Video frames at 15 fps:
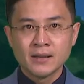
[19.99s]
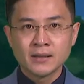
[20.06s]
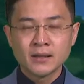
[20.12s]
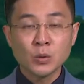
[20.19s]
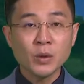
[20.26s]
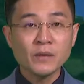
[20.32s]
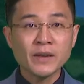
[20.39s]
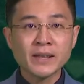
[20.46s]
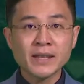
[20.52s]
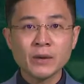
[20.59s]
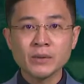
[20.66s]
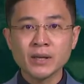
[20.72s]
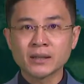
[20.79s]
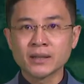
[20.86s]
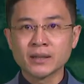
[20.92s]
Thưa quý vị, theo
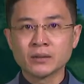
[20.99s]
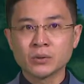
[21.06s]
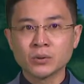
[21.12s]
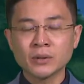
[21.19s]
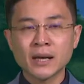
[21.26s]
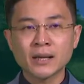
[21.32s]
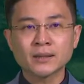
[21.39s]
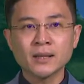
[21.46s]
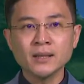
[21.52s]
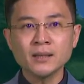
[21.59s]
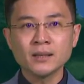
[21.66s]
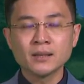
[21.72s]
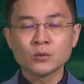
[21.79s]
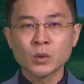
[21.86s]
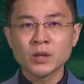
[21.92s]
nhận định của Đài khí
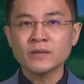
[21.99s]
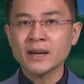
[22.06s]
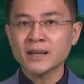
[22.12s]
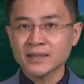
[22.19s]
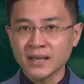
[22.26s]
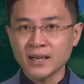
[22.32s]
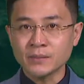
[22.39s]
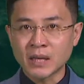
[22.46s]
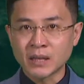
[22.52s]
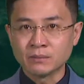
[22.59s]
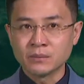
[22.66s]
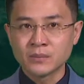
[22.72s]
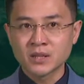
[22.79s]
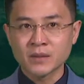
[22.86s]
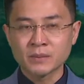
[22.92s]
tượng Thủy văn tại Lâm Đồng,
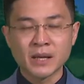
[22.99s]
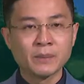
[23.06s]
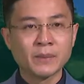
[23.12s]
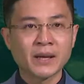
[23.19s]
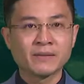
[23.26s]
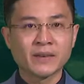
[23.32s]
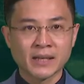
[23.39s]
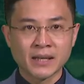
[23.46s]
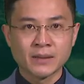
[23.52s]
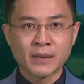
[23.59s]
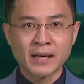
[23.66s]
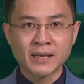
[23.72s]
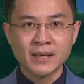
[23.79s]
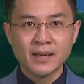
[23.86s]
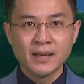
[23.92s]
trong đêm nay và ngày
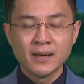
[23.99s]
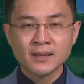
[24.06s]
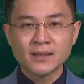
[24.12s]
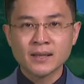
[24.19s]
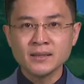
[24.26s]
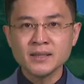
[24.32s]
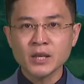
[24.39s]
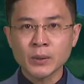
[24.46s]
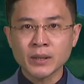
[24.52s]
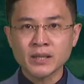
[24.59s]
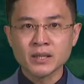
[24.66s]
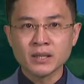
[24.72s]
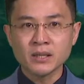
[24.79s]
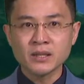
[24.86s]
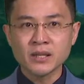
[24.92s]
mai, tỉnh chịu ảnh
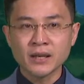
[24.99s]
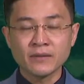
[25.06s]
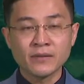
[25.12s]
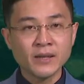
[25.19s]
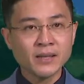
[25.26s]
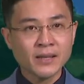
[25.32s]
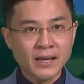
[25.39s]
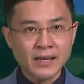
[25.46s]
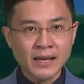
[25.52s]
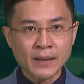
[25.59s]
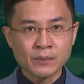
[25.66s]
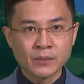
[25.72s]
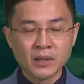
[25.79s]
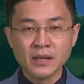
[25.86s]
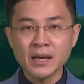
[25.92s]
hưởng rìa phía Tây Nam,
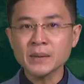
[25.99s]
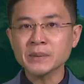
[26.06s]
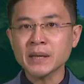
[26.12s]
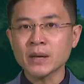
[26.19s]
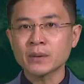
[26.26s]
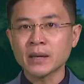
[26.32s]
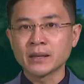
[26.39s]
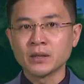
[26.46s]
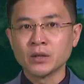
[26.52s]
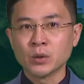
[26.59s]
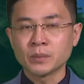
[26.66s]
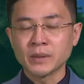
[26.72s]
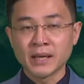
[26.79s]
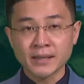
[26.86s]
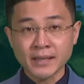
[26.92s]
lưỡi áp cao lạnh
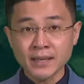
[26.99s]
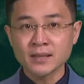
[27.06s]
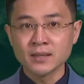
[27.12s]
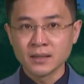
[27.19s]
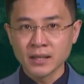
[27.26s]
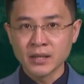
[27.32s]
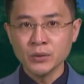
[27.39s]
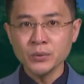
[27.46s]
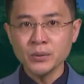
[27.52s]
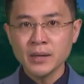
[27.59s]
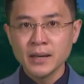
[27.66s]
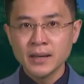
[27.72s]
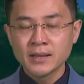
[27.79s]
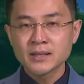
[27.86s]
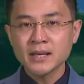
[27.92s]
lục địa tăng cường yếu.
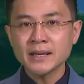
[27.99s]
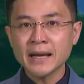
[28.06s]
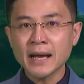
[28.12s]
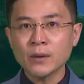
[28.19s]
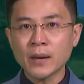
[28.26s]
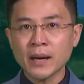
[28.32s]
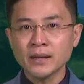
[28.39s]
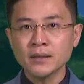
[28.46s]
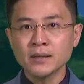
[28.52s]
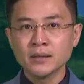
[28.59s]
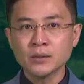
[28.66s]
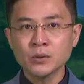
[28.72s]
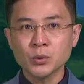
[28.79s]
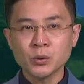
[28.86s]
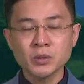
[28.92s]
Trên cao ảnh
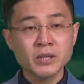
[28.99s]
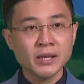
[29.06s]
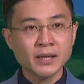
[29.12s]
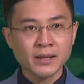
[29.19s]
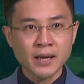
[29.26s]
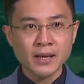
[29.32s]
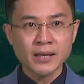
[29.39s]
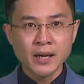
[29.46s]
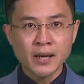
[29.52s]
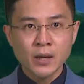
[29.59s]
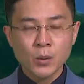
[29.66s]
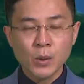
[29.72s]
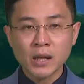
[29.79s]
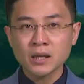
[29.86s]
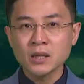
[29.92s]
hưởng của rìa Tây,
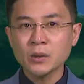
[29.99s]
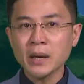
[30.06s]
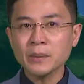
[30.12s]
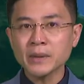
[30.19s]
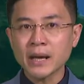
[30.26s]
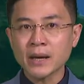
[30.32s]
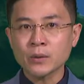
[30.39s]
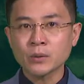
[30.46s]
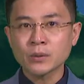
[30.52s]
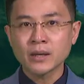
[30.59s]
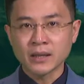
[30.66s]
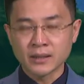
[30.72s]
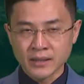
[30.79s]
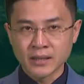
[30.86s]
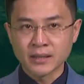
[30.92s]
hoàn lưu áp cao
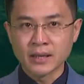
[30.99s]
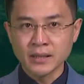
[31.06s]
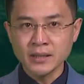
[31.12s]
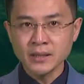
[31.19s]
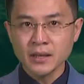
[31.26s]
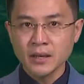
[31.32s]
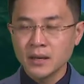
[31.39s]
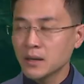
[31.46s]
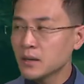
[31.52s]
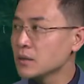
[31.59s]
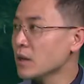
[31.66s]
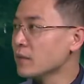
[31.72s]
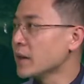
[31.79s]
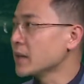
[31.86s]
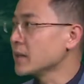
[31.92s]
cận nhiệt đới.
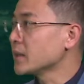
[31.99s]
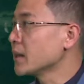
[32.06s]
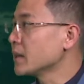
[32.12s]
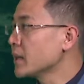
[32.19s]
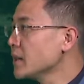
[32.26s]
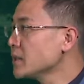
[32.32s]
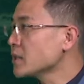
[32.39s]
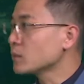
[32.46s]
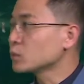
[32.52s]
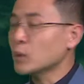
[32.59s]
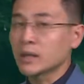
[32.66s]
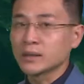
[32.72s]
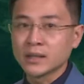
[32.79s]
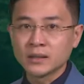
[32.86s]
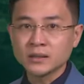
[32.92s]
Do vậy, thời tiết trong
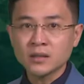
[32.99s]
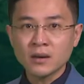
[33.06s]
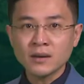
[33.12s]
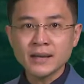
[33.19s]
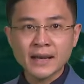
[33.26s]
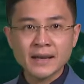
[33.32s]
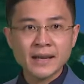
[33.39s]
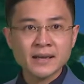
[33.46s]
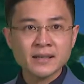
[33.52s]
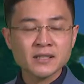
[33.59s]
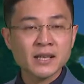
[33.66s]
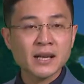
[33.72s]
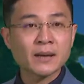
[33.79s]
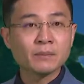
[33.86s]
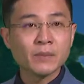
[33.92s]
toàn tỉnh có khả năng
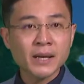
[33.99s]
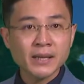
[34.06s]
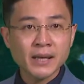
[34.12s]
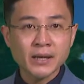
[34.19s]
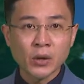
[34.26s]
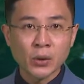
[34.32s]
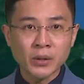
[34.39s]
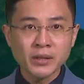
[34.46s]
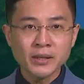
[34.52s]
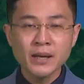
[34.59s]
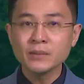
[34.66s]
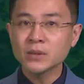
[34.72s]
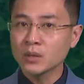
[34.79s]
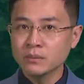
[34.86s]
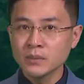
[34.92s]
sẽ làm mây thay đổi,
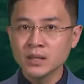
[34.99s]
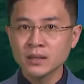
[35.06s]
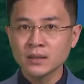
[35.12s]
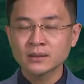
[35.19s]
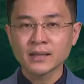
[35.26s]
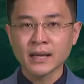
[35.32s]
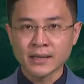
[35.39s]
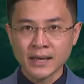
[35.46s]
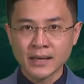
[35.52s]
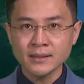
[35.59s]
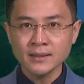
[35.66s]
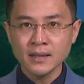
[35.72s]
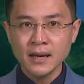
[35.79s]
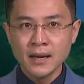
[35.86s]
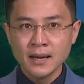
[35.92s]
đêm không mưa, ngày nắng.
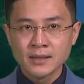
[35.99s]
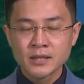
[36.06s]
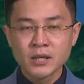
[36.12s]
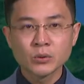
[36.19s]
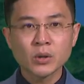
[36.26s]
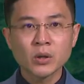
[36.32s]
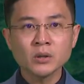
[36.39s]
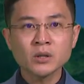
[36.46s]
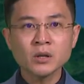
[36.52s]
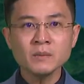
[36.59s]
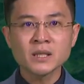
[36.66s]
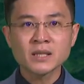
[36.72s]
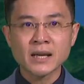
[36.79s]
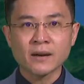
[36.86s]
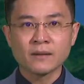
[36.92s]
Chiều tối có
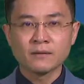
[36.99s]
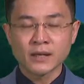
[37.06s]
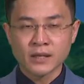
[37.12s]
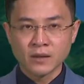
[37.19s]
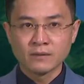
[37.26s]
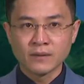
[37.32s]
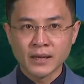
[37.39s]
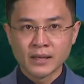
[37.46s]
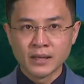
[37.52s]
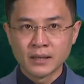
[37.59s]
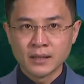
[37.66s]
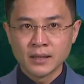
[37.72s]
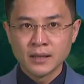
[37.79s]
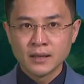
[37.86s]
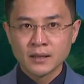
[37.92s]
mưa rào và dông vài nơi.
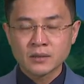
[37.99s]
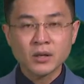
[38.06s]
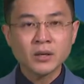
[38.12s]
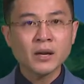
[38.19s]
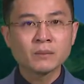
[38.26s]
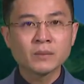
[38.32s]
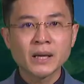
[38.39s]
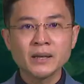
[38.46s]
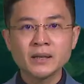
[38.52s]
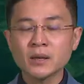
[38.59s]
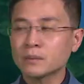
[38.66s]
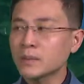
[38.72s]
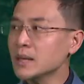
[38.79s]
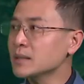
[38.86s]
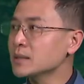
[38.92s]
Gió đông đến
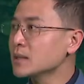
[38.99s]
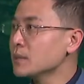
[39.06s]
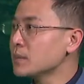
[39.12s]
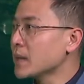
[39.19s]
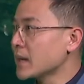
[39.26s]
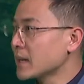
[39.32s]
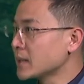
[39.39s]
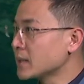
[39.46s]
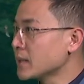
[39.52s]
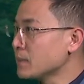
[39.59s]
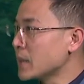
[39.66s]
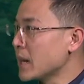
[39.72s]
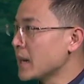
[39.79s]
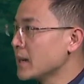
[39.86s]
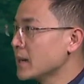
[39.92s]
đông bắc cấp hai, cấp
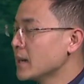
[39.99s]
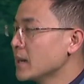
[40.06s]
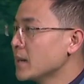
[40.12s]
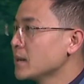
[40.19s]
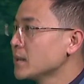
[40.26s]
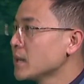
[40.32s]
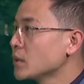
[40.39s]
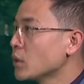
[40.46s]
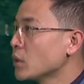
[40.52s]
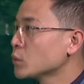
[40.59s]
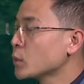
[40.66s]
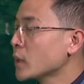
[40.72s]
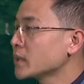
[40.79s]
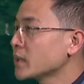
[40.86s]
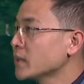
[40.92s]
ba. Nhiệt độ
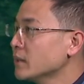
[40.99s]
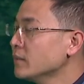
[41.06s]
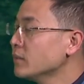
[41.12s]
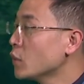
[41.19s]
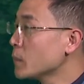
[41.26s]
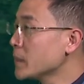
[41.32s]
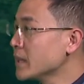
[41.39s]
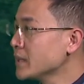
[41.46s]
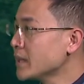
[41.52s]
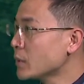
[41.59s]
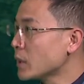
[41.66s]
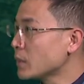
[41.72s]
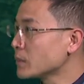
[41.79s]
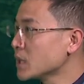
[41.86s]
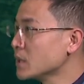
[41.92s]
toàn tỉnh phổ biến dao
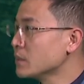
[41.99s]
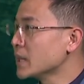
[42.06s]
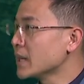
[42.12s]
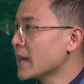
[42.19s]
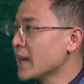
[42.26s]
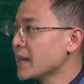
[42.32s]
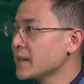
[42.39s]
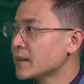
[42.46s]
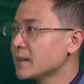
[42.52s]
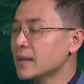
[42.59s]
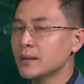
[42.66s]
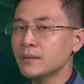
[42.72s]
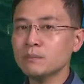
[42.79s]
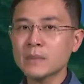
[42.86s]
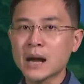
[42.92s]
động từ mười hai
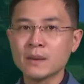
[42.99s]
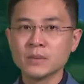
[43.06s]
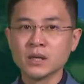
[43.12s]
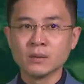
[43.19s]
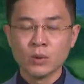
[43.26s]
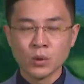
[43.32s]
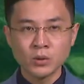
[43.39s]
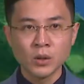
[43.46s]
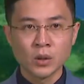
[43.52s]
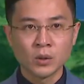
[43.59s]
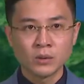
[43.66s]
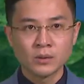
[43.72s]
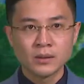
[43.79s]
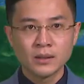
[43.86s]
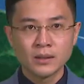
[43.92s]
đến ba mươi tư độ.
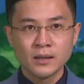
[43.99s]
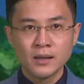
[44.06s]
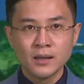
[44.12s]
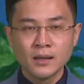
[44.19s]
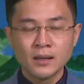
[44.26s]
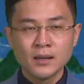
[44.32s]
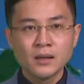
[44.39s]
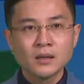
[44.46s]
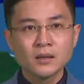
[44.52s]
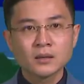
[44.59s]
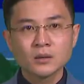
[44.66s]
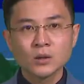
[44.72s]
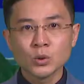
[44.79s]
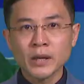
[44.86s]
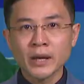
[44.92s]

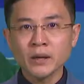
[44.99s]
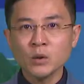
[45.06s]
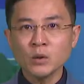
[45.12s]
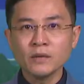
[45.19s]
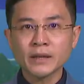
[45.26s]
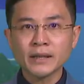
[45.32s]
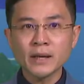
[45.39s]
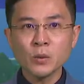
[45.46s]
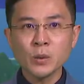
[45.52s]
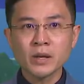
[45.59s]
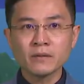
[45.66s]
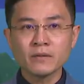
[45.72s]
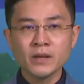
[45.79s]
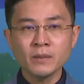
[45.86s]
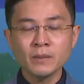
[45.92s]
Cụ thể, khu vực các
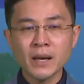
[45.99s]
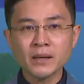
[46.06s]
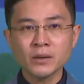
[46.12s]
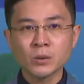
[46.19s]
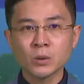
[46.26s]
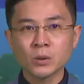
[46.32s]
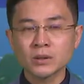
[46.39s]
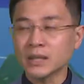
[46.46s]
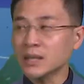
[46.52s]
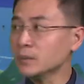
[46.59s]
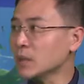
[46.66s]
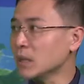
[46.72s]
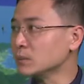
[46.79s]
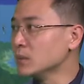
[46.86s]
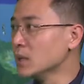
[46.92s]
huyện phía Bắc của tỉnh Lâm
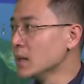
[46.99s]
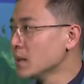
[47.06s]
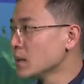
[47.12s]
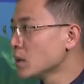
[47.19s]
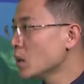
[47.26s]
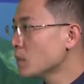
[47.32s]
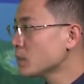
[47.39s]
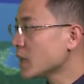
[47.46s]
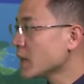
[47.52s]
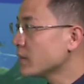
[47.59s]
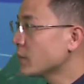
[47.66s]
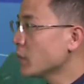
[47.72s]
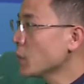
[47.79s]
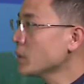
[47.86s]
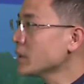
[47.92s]
Đồng gồm thành
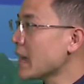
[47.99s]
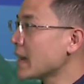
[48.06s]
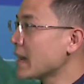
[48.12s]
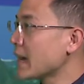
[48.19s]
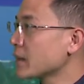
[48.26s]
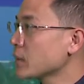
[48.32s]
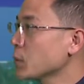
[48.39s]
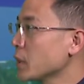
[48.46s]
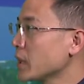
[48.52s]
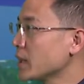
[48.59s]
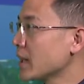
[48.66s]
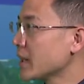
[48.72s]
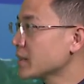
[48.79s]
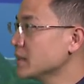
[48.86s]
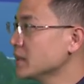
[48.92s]
phố Đà Lạt, huyện
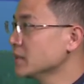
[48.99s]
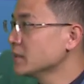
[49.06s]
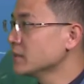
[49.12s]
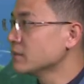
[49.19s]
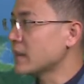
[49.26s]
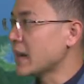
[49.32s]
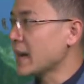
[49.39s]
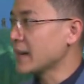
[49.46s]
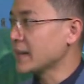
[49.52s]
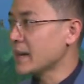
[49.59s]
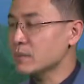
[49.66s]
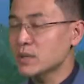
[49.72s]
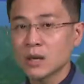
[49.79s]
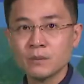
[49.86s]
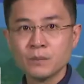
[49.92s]
Lạc Dương và
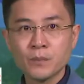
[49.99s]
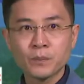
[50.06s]
Đam Rông.